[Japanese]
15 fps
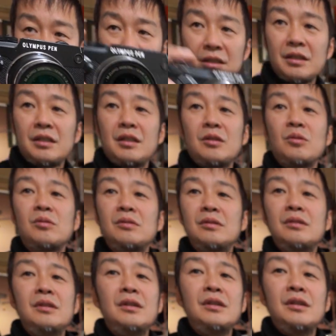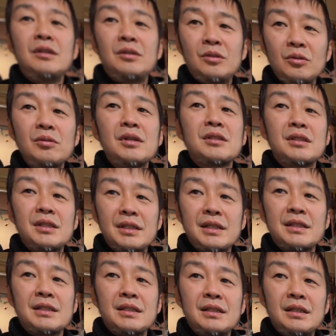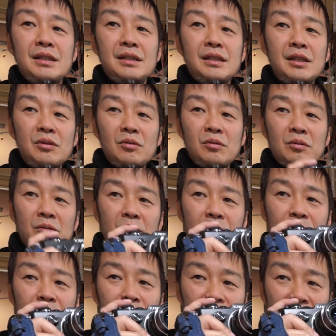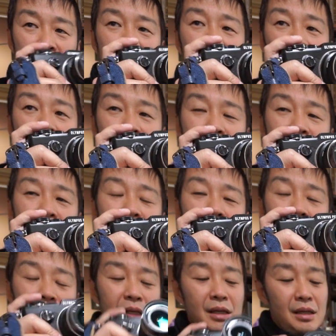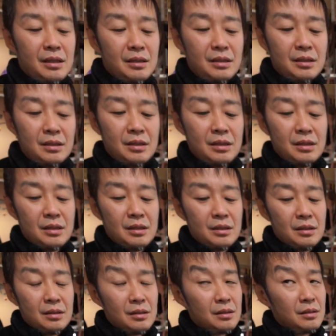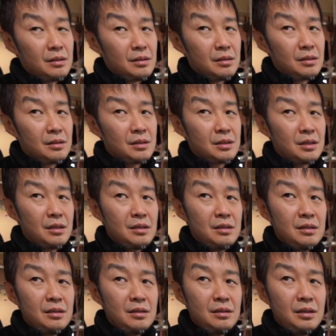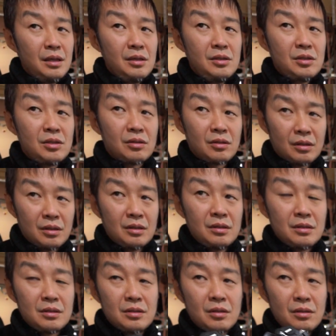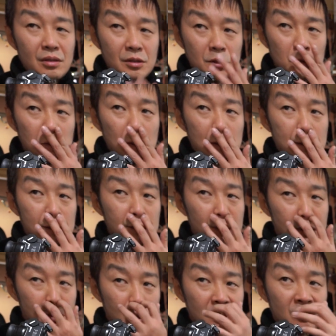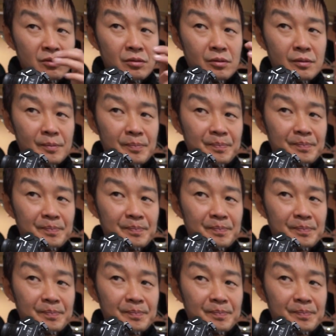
カシャって撮るのが好きですでこのブラケットにしていて3連射かな3連射ぐらいにしていてその